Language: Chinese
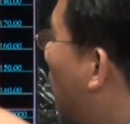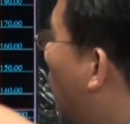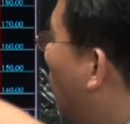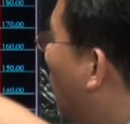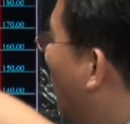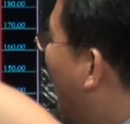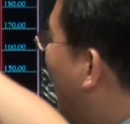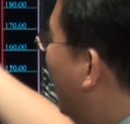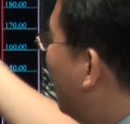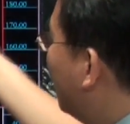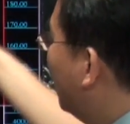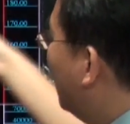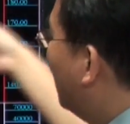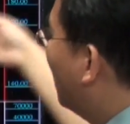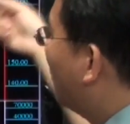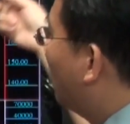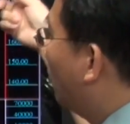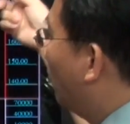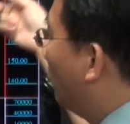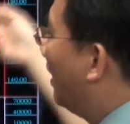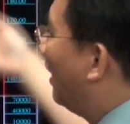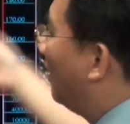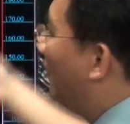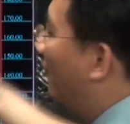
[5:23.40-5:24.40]
股票这种
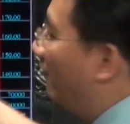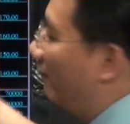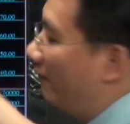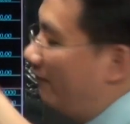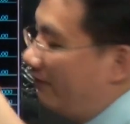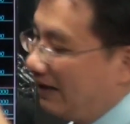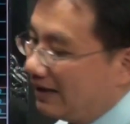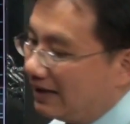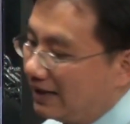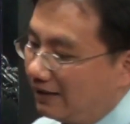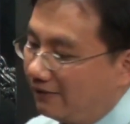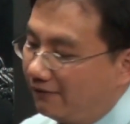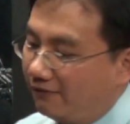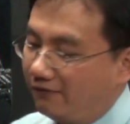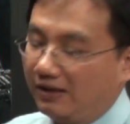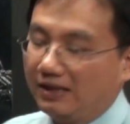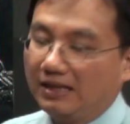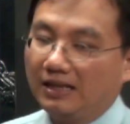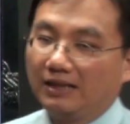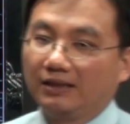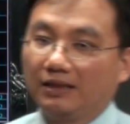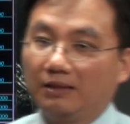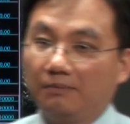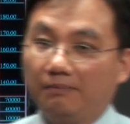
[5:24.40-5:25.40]
股票非常非
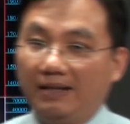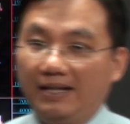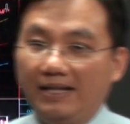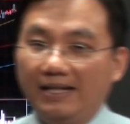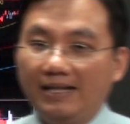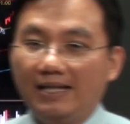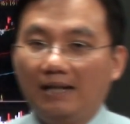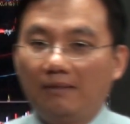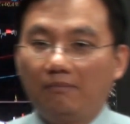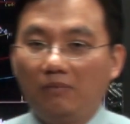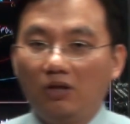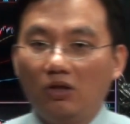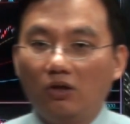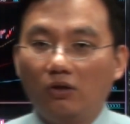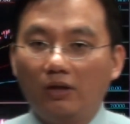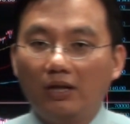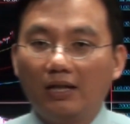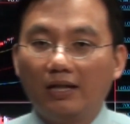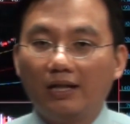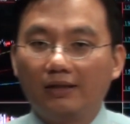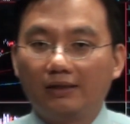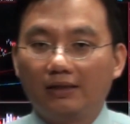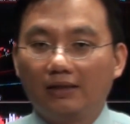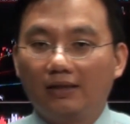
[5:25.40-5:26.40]
常的明显，没有
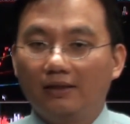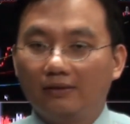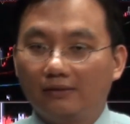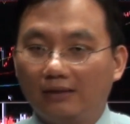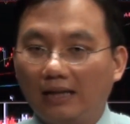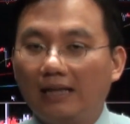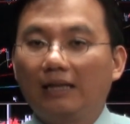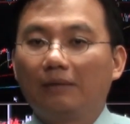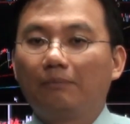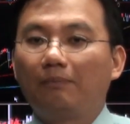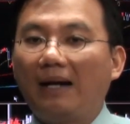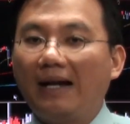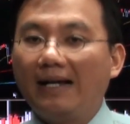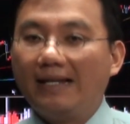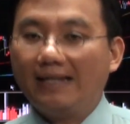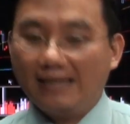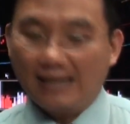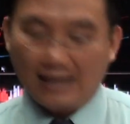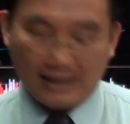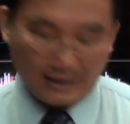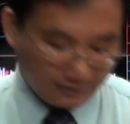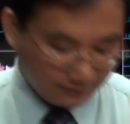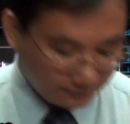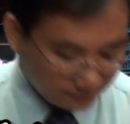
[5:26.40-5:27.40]
任何的很大的败相。